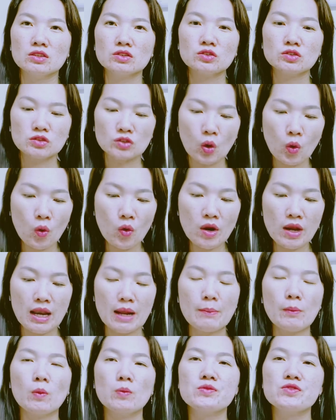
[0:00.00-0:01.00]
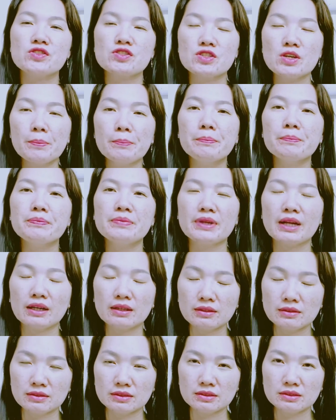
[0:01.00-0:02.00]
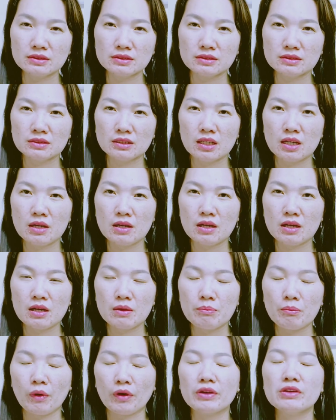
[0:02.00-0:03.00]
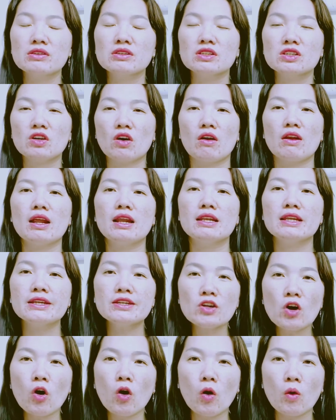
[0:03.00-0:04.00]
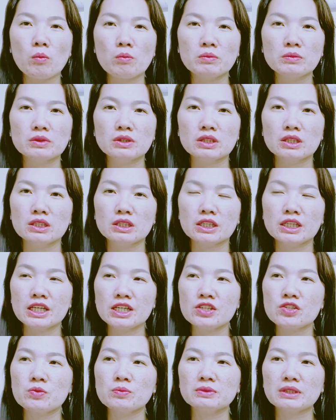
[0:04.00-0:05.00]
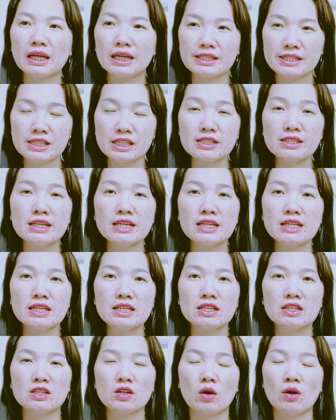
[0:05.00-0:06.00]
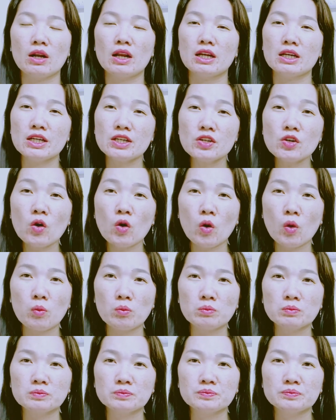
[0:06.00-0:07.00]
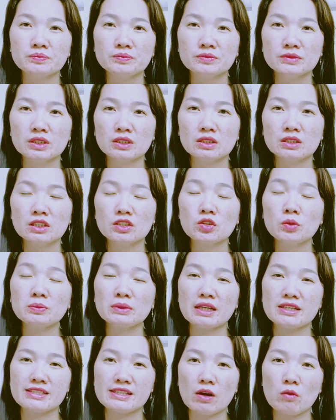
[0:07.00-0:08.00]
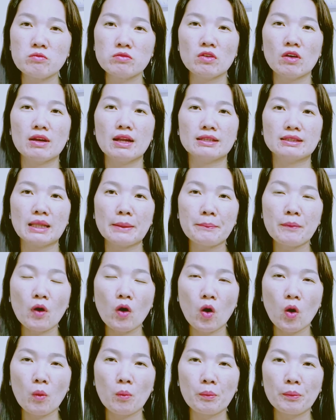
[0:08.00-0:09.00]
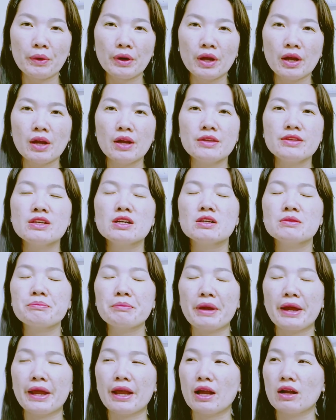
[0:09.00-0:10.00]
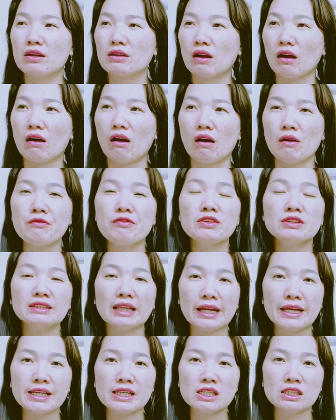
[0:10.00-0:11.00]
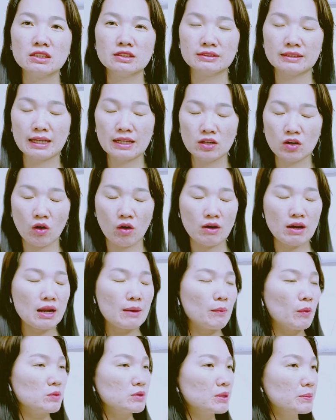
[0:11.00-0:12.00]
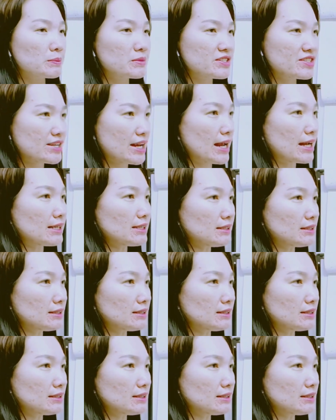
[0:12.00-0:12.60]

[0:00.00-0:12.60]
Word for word: tôi là một chùm năng lượng mọi người gọi là linh hồn khi chúng ta chết đi gọi là linh hồn chúng ta sống gọi là tâm hồn nhưng mà ở phương tây người ta gọi là một chùm sáng